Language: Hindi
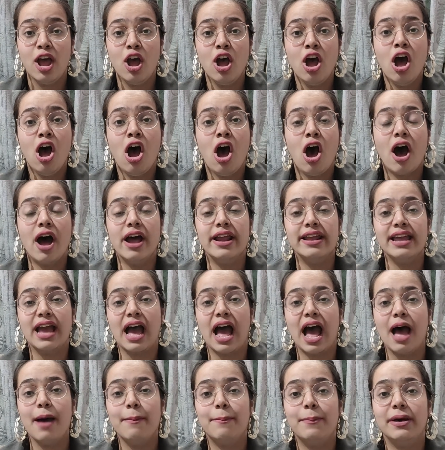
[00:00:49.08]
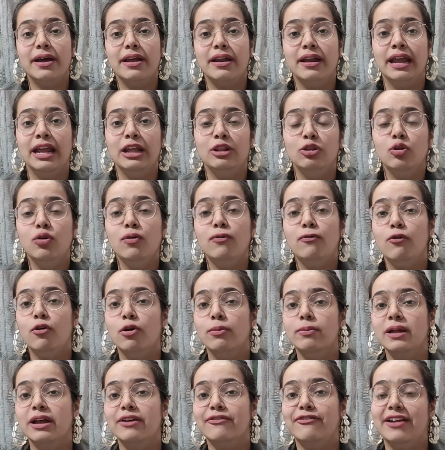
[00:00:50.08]
है और यहाँ पर हिंदू
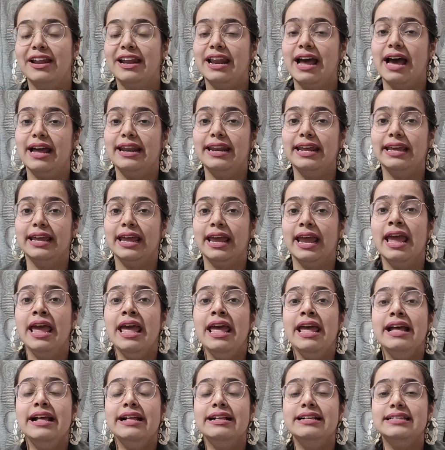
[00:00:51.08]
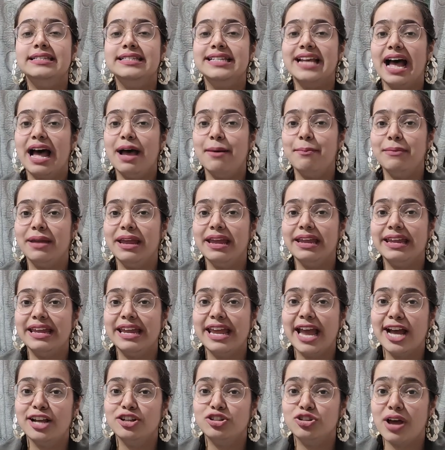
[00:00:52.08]
फोबिया फैलाने के इल्जाम में
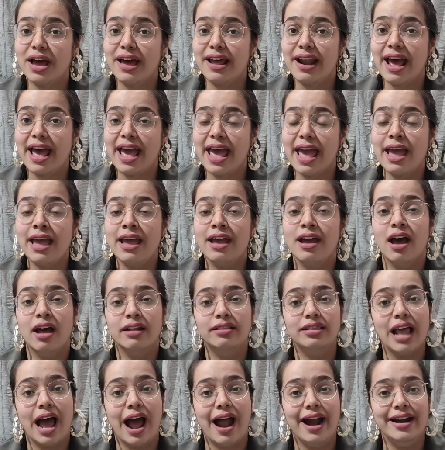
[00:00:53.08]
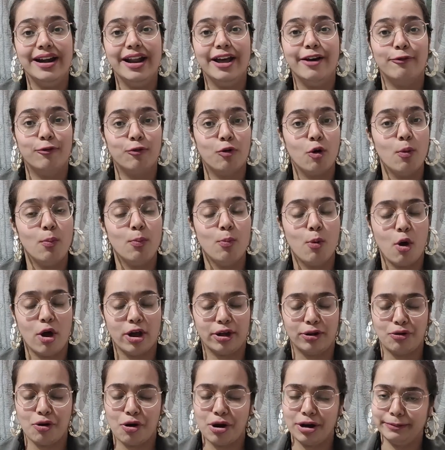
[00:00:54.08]
किया जा रहा है तांडव को
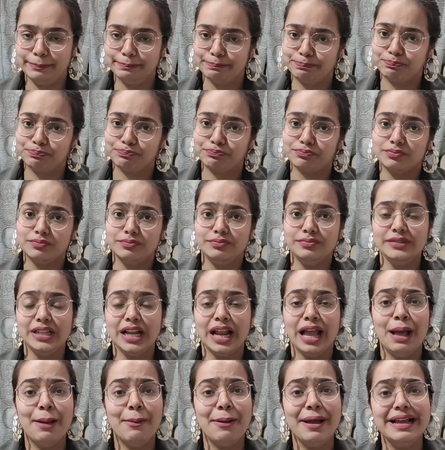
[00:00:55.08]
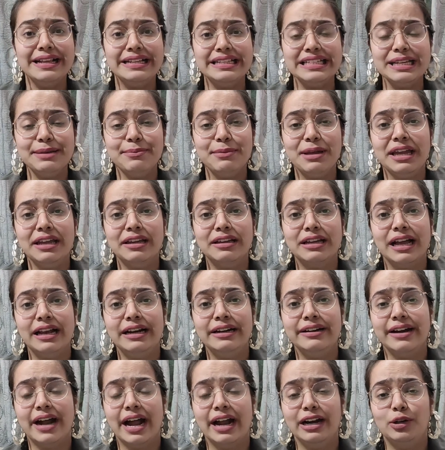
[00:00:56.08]
बॉयकॉट वैसे में
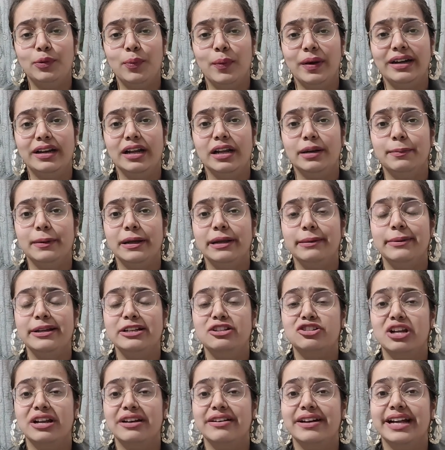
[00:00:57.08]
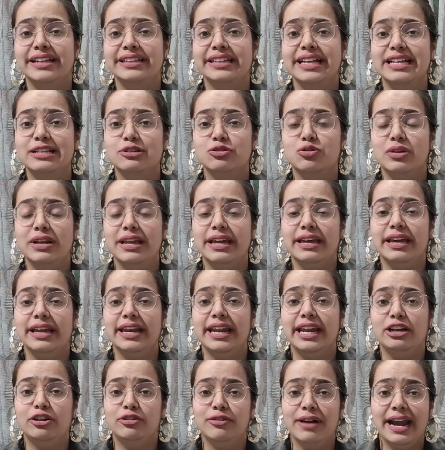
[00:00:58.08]
कल रात ट्विटर पर भी चल रहा था इसको लेकर
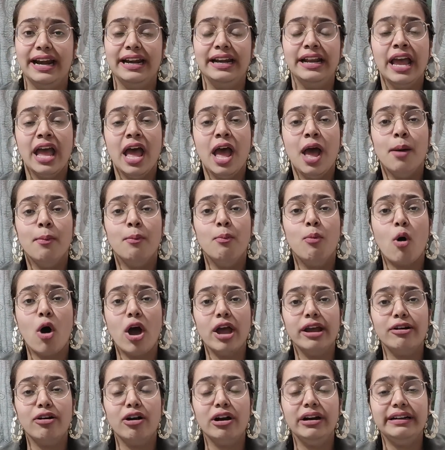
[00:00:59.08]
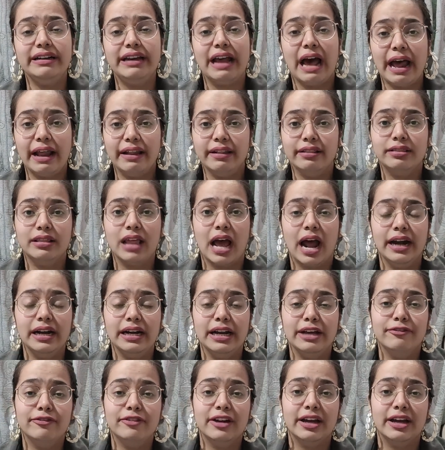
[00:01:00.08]
एक ट्रेंड बॉयकॉट ता, तांडव